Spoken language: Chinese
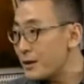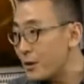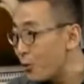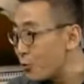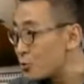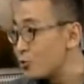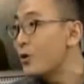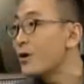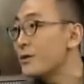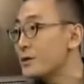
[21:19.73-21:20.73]
连口
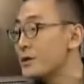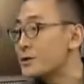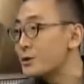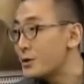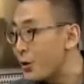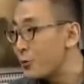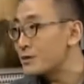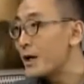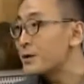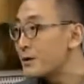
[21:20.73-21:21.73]
拙也是
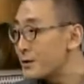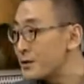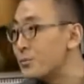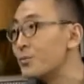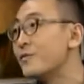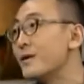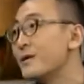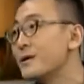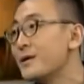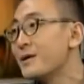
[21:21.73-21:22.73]
口才的一部分，
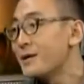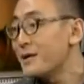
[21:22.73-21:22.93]
对，